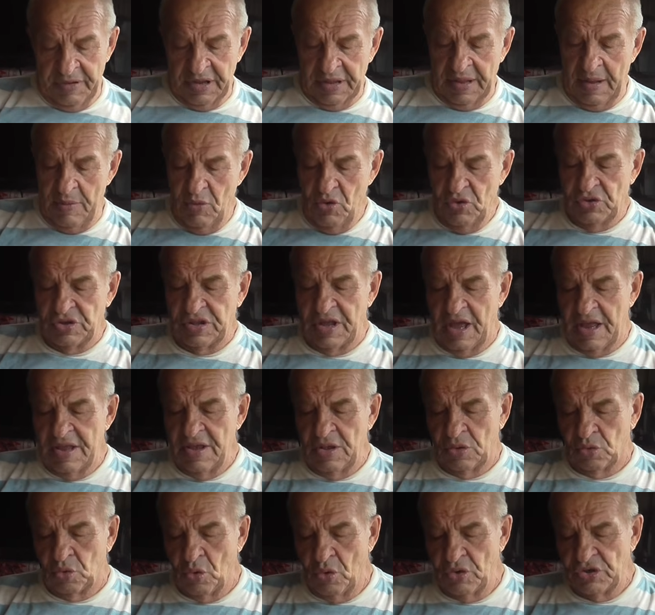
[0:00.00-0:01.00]
потому что
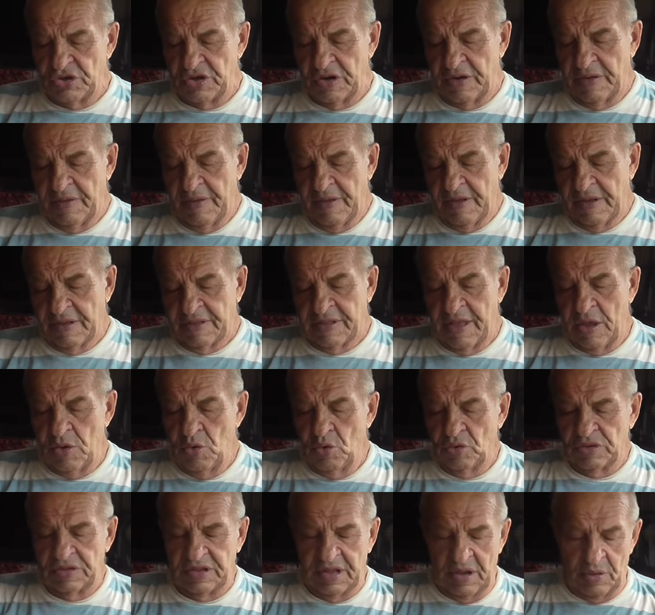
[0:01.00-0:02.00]
они тоже
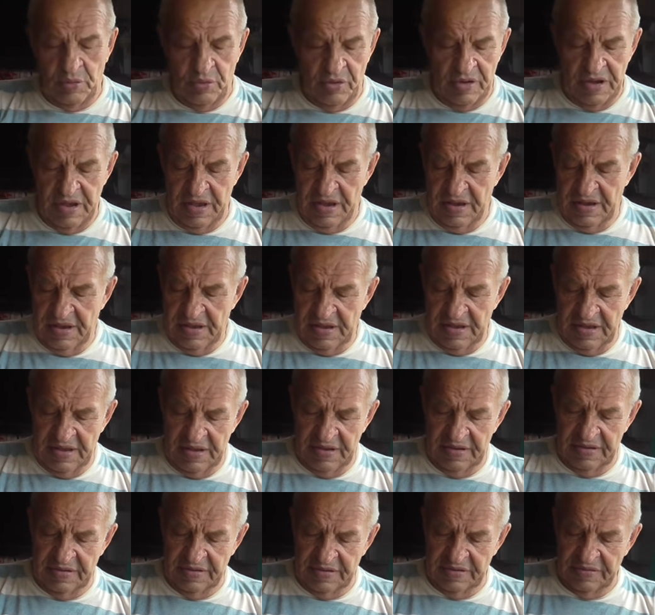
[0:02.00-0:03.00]
дают такой
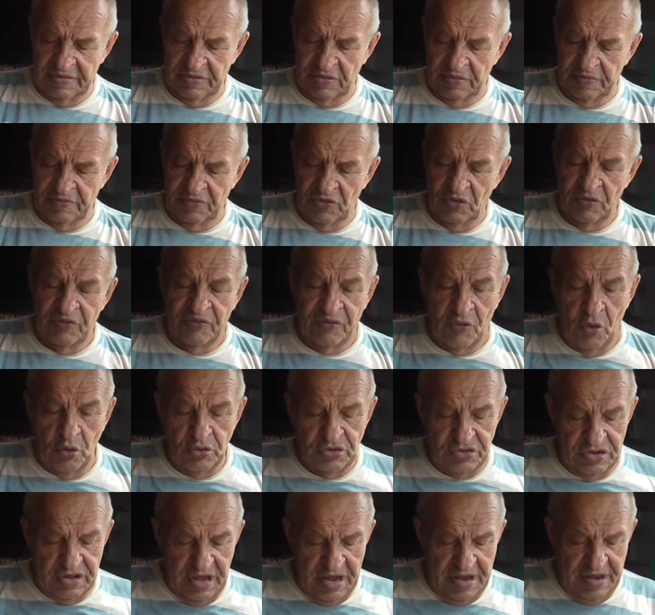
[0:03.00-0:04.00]
э,
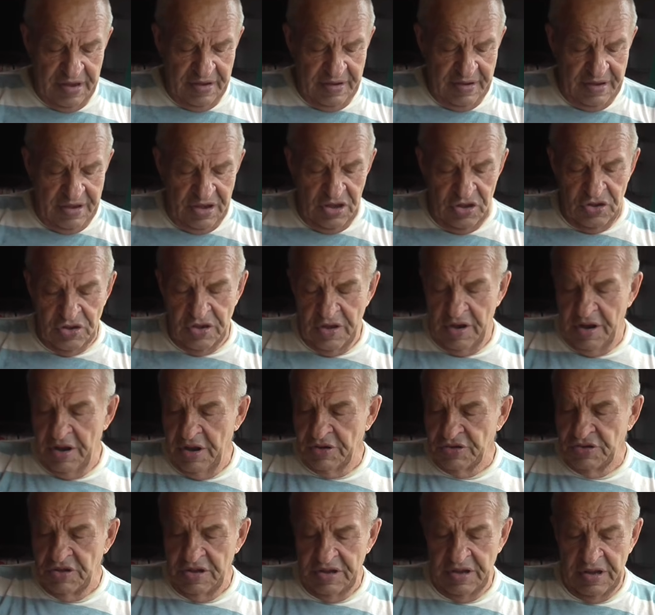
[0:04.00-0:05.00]
вкусный,
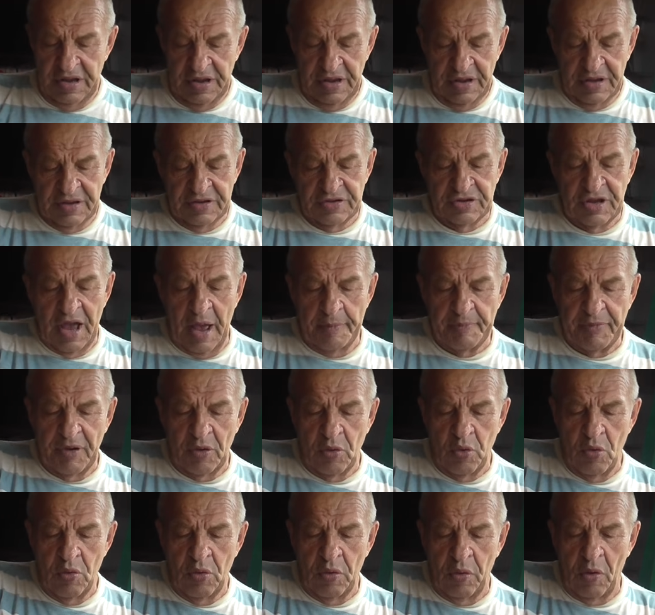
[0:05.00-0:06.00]
интересный
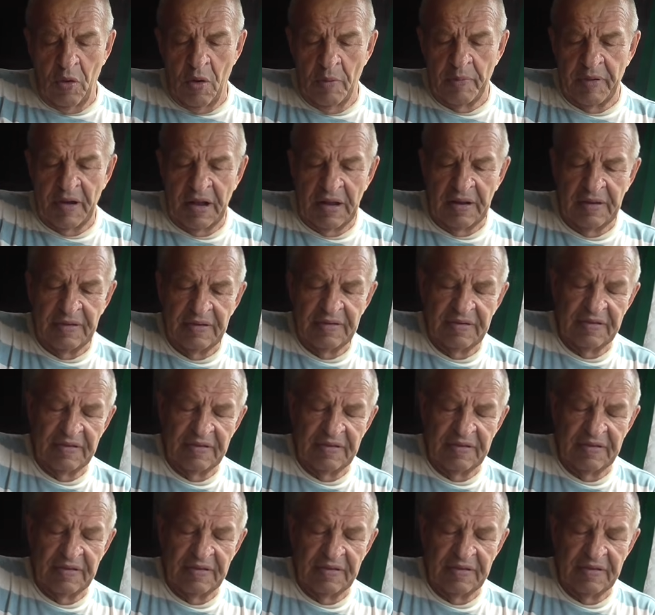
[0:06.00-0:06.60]
запах укропа.